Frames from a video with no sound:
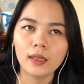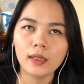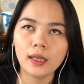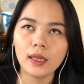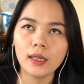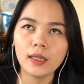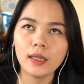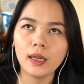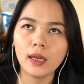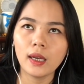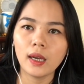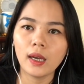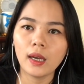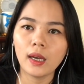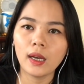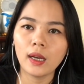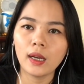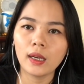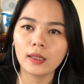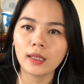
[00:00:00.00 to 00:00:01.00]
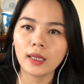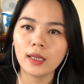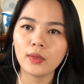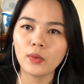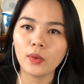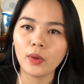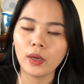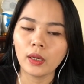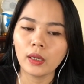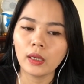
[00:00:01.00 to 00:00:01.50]
cái cái
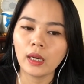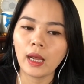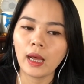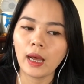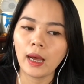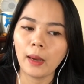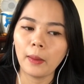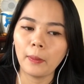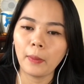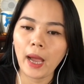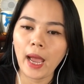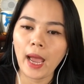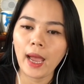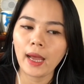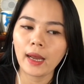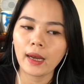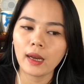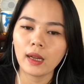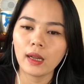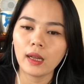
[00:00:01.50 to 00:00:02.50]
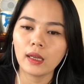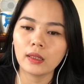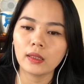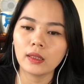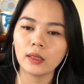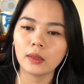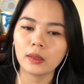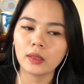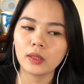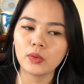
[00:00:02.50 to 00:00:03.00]
chuyện là ma
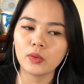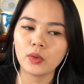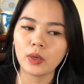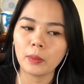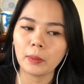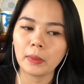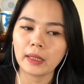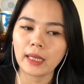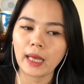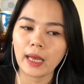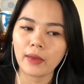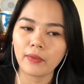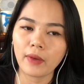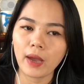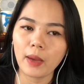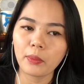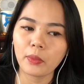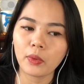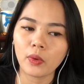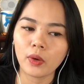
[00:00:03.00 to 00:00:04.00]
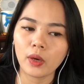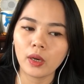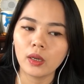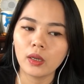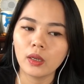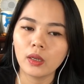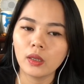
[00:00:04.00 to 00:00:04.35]
đó, cái chuyện mà thầy pháp nữa,